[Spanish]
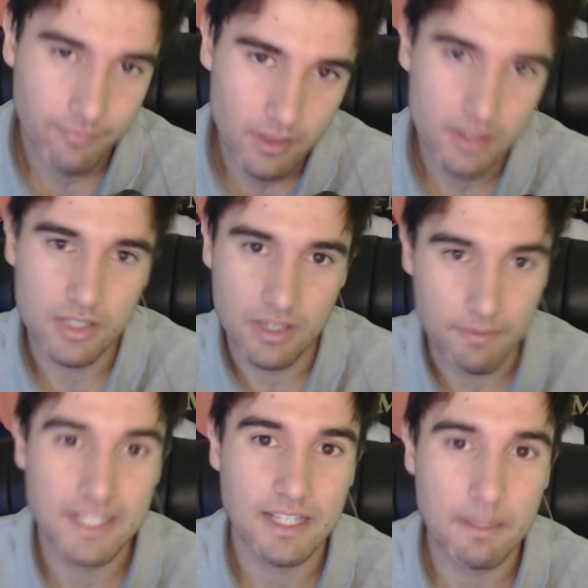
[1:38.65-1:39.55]
Si
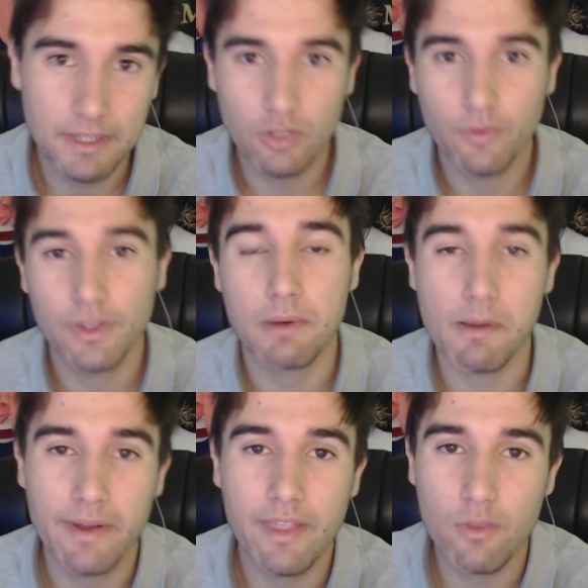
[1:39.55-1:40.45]
viste ese partido, Fede
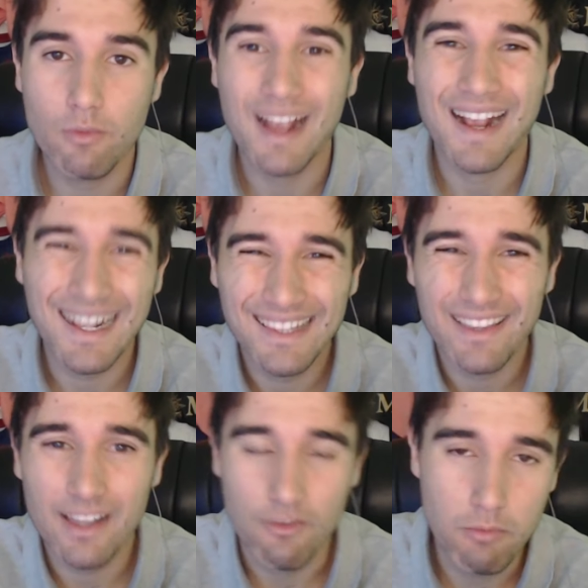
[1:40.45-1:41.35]
Valverde dio una cátedra
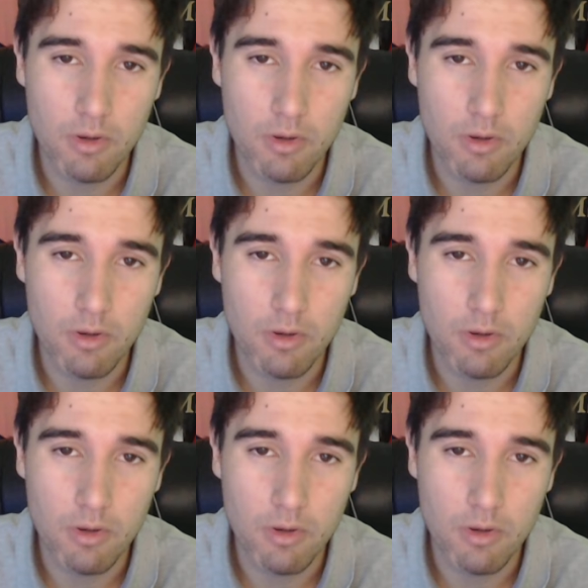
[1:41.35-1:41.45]
de fútbol.